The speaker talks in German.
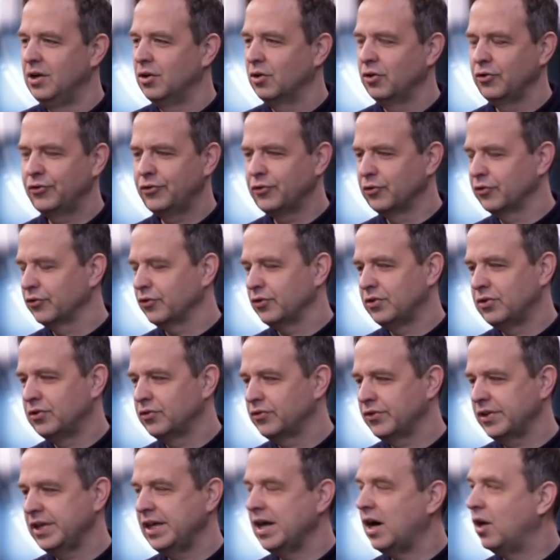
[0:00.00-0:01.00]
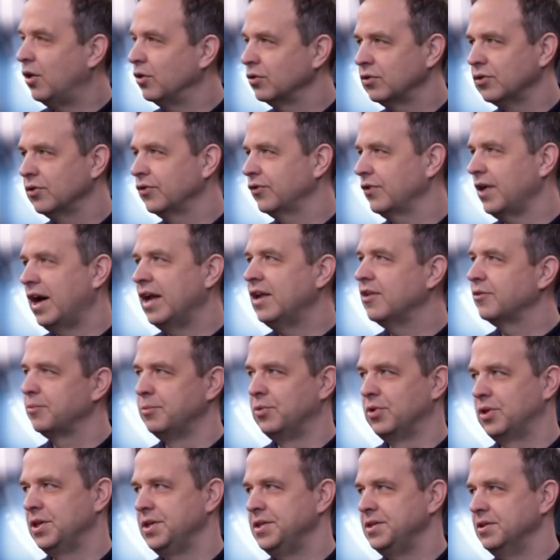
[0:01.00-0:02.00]
Rüstungsindustrie, Autos, alles
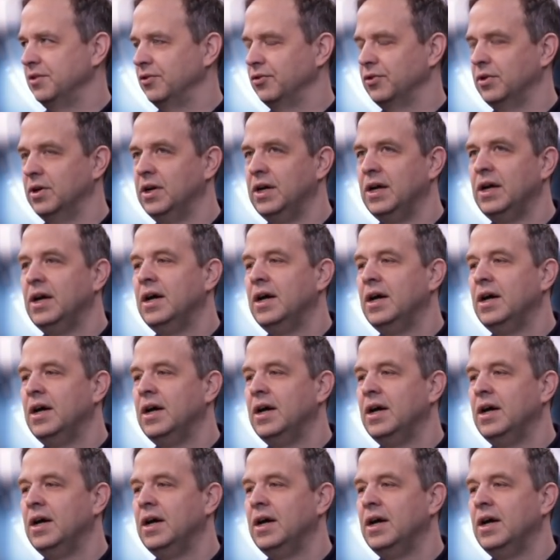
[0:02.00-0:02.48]
Mögliche. So